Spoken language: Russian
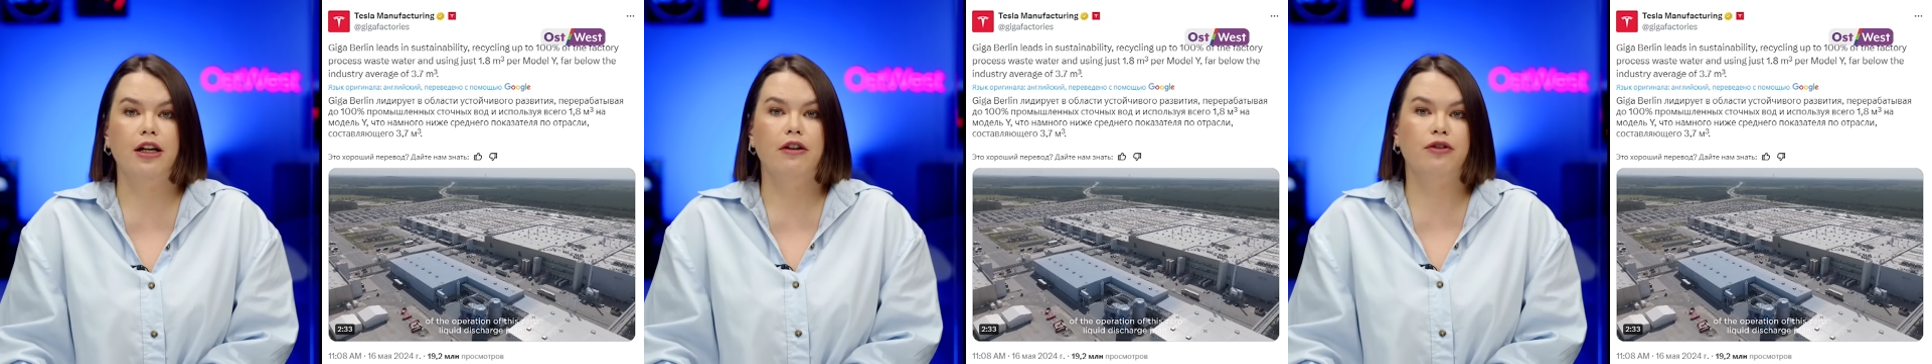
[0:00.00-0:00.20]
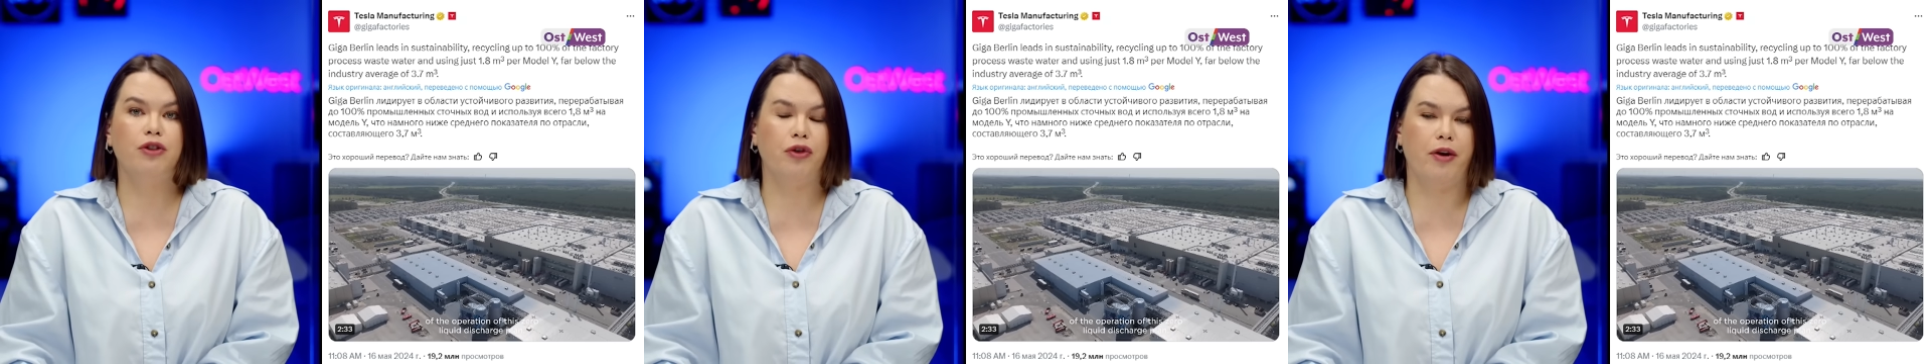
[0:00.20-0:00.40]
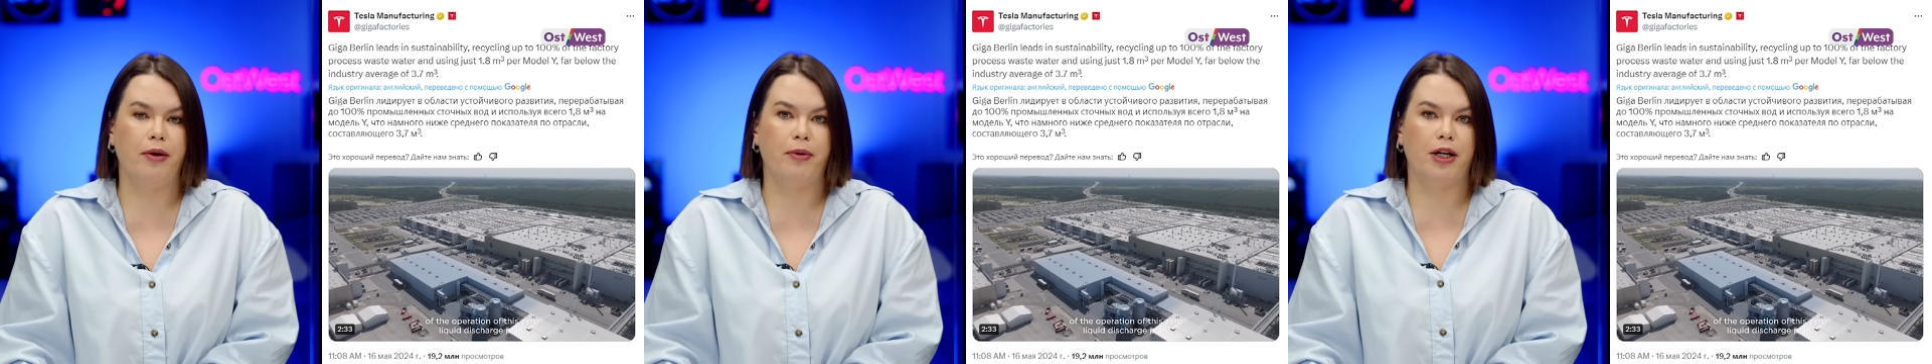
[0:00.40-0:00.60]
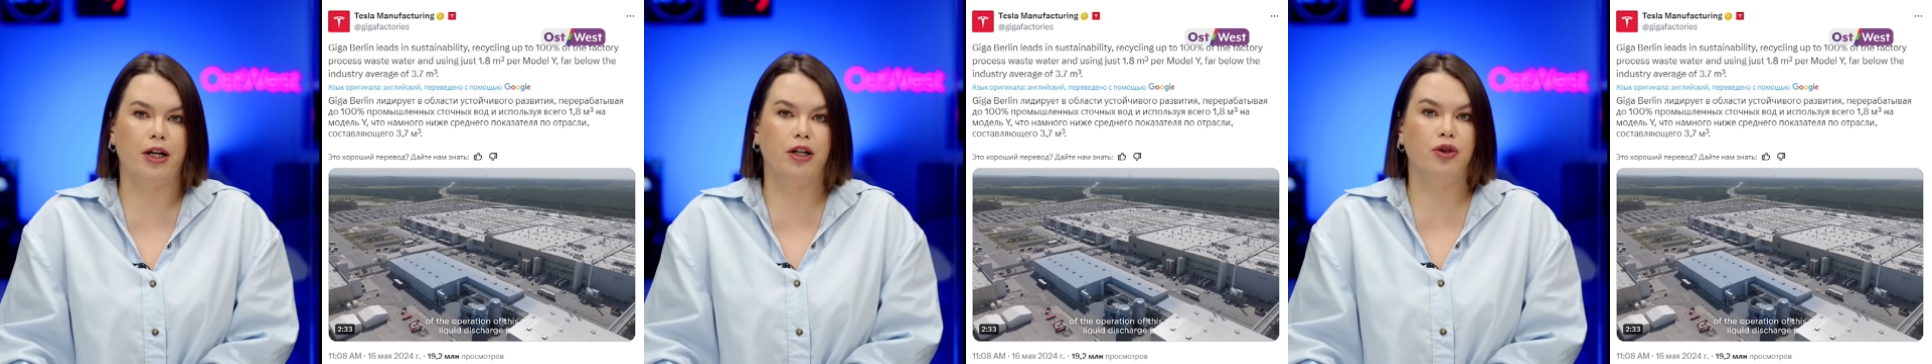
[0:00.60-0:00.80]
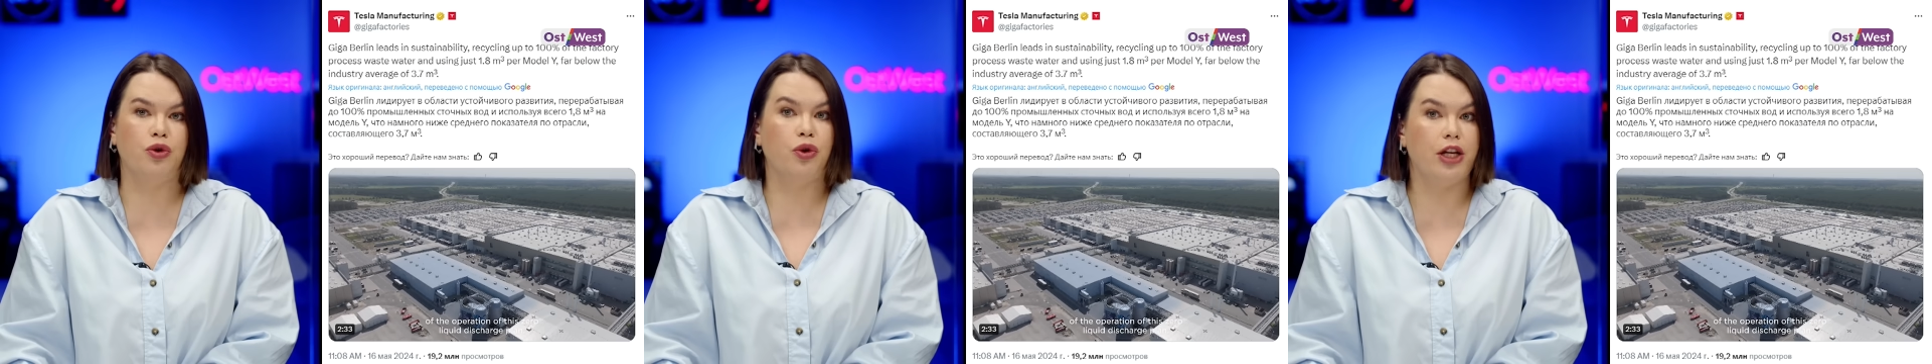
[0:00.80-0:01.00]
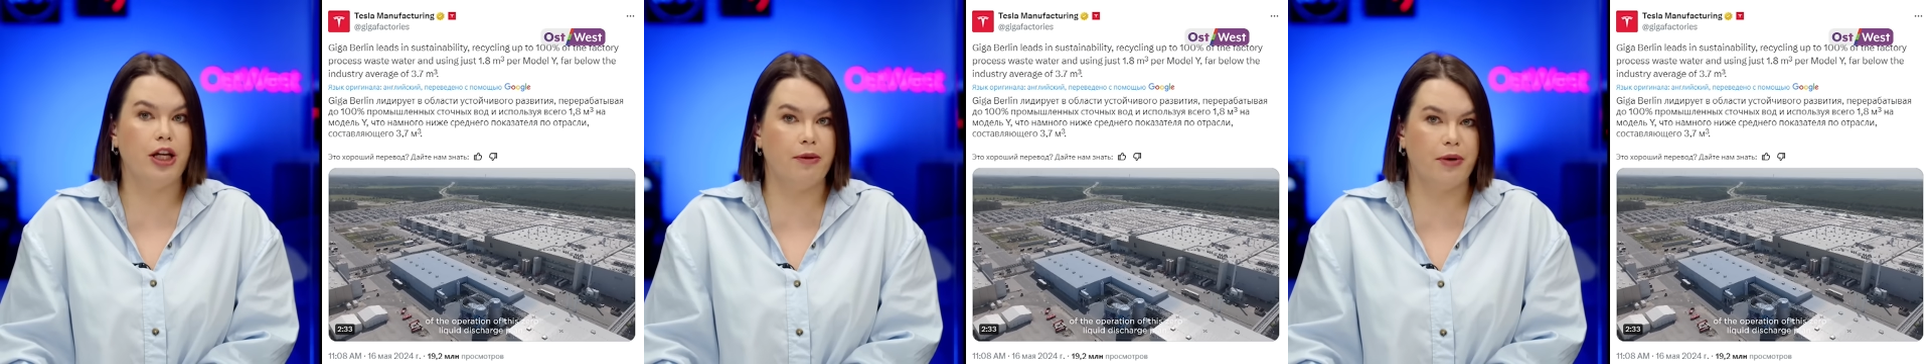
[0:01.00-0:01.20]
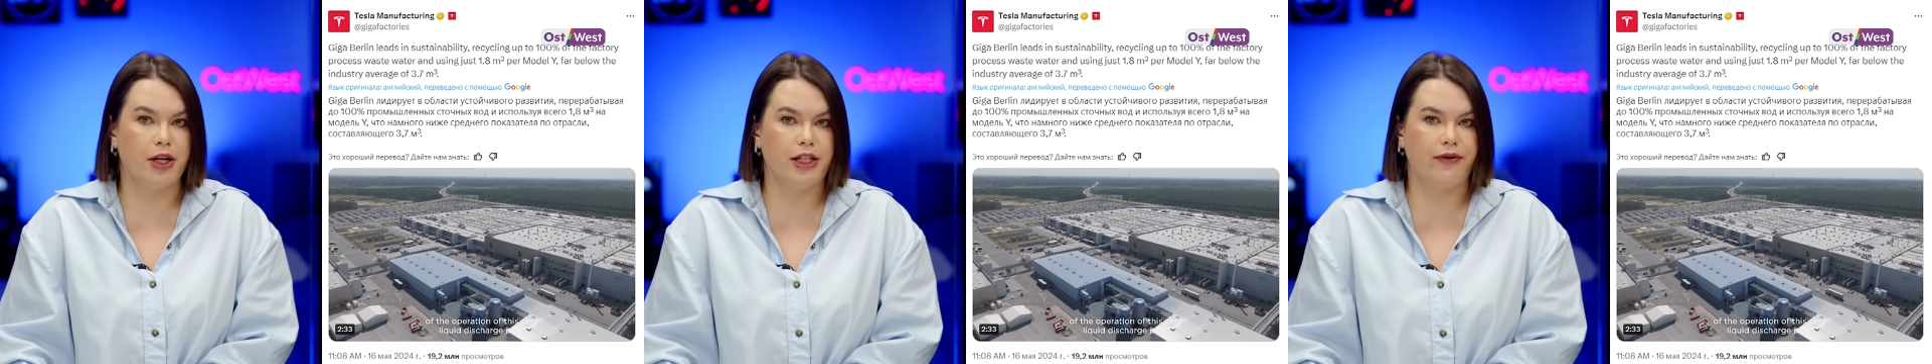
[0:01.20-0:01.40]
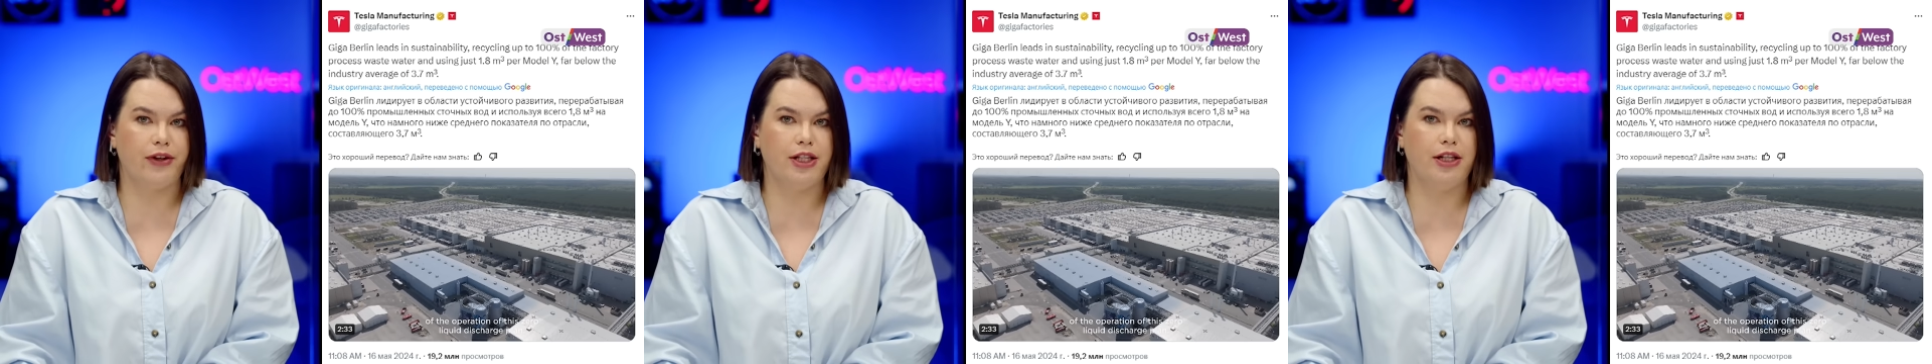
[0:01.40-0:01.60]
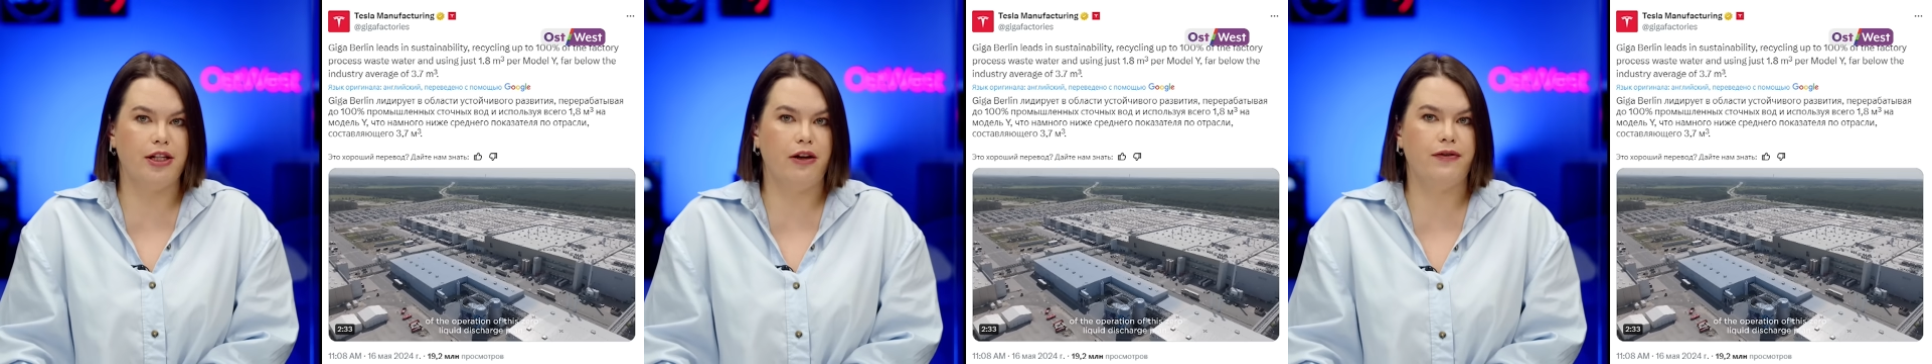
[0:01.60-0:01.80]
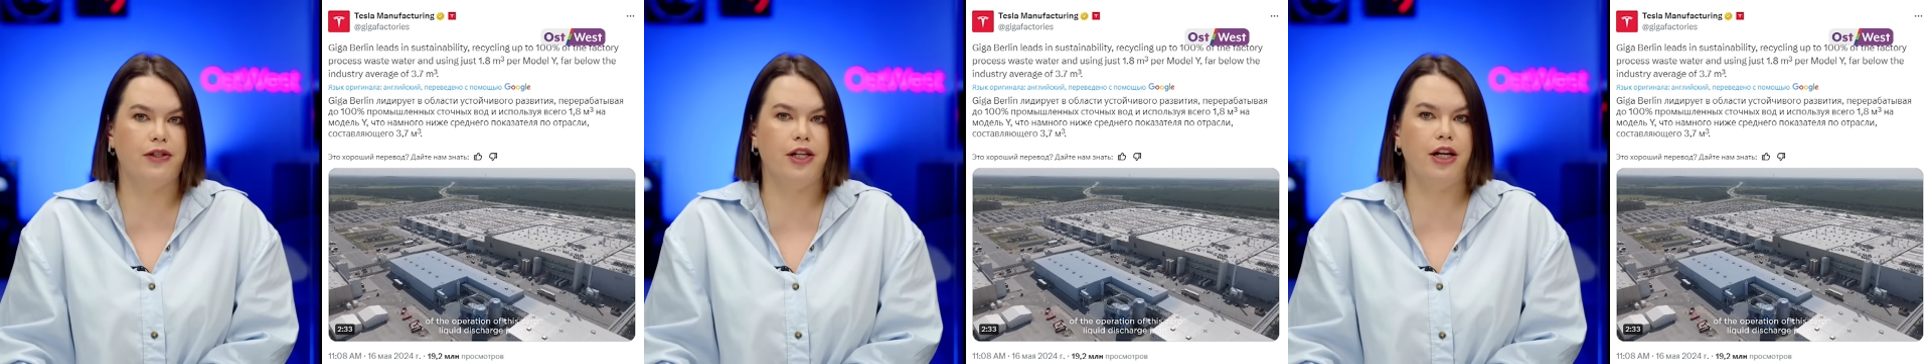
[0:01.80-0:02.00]
в то время как другие
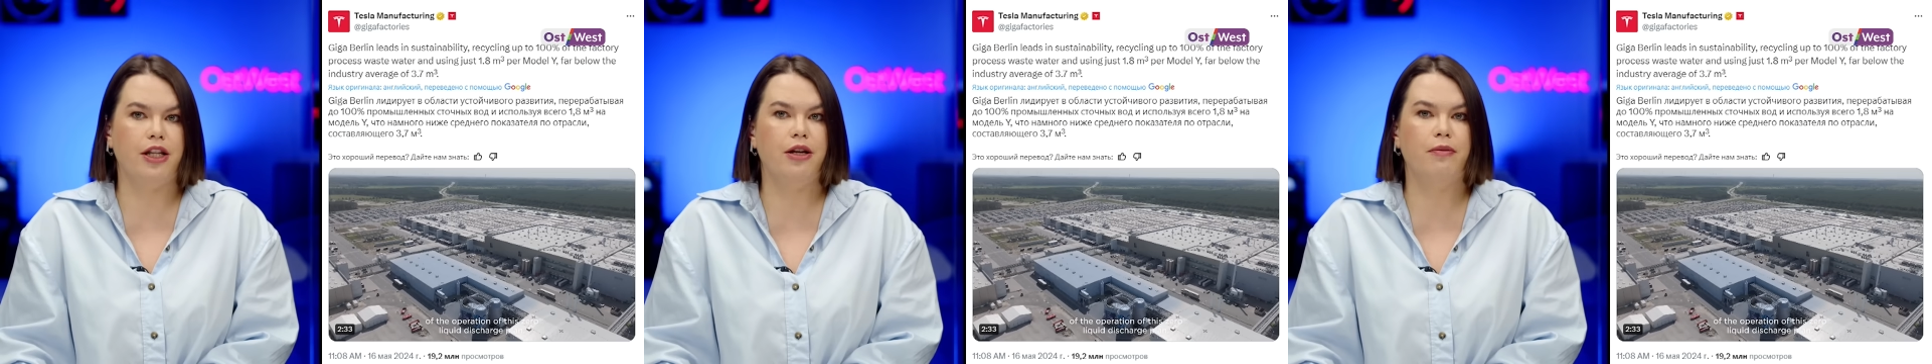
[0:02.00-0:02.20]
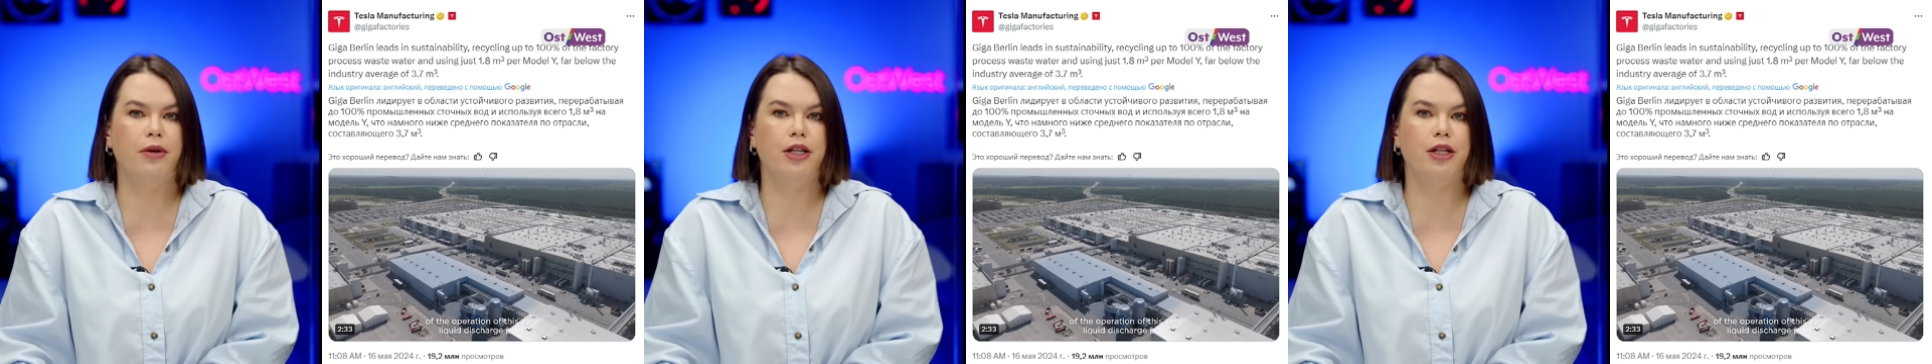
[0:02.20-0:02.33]
производители в среднем